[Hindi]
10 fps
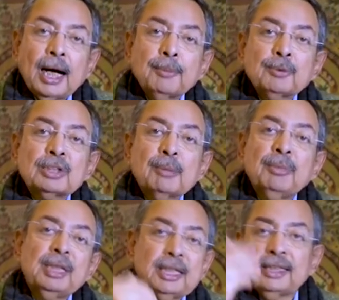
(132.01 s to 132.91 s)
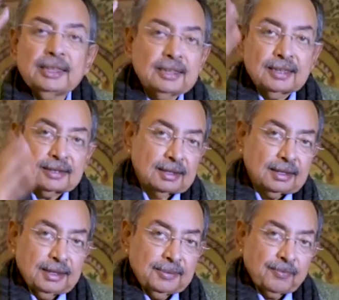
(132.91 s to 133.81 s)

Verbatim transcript: आप उनसे मिलने नहीं जा सकते